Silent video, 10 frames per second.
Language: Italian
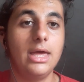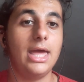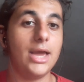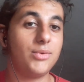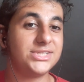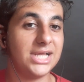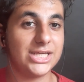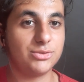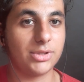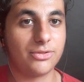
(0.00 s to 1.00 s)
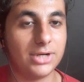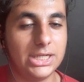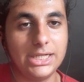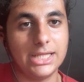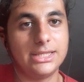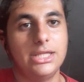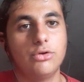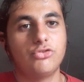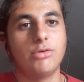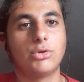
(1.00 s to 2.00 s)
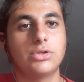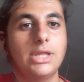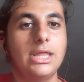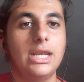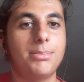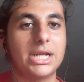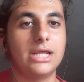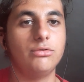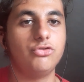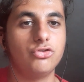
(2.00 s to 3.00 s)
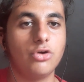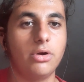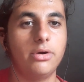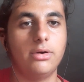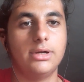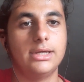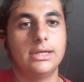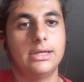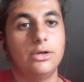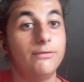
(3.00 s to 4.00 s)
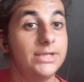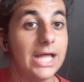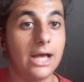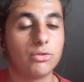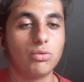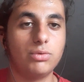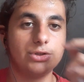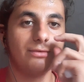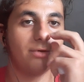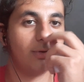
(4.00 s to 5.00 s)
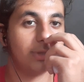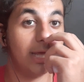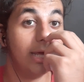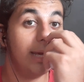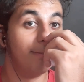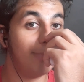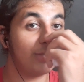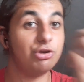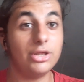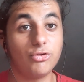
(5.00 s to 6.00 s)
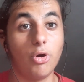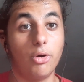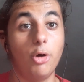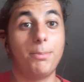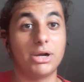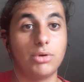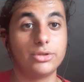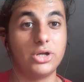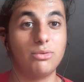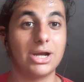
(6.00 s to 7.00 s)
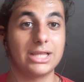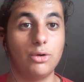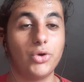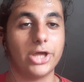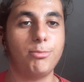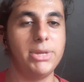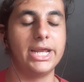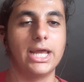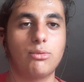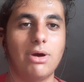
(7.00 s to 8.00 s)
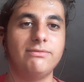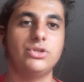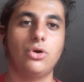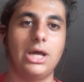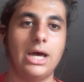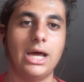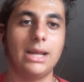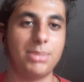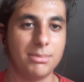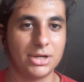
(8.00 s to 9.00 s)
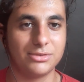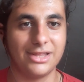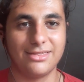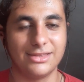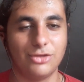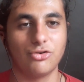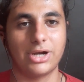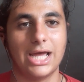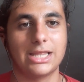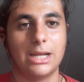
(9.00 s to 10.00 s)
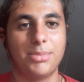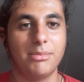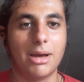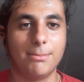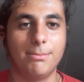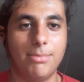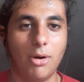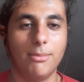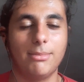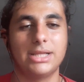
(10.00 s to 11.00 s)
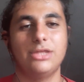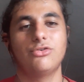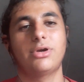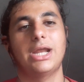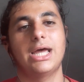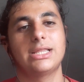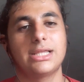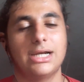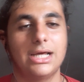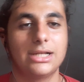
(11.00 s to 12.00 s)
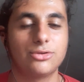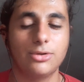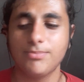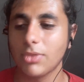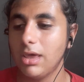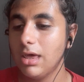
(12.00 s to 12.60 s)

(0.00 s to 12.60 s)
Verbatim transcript: E questa è la situazione Linetti, non c'è molto da dire perché non ci sono eh, novità su questo fronte, ma ce ne sono per quanto riguarda Lucas Biglia, E qua vi do la, la prima notizia di giornata, la prima bomba di giornata, tra l'altro.